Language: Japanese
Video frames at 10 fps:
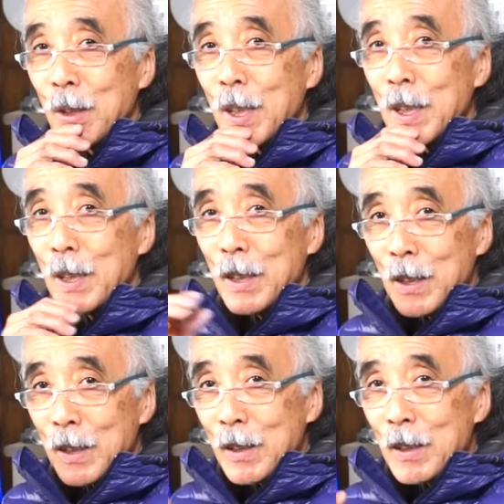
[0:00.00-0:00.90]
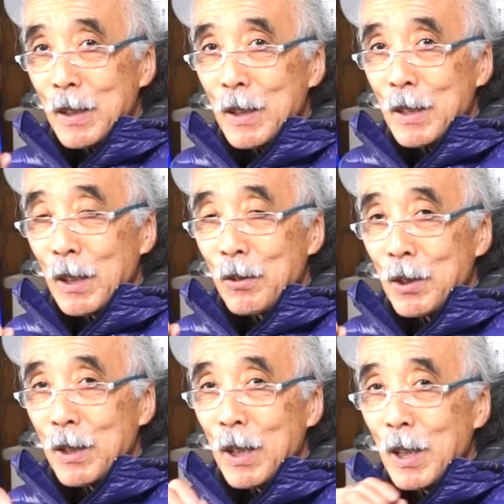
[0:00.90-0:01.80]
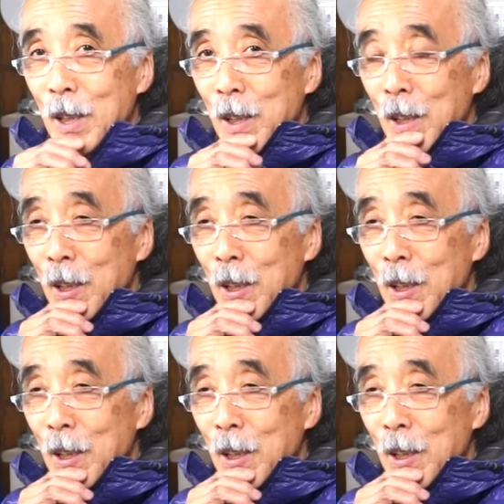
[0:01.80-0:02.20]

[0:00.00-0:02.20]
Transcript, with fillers: ね小さくして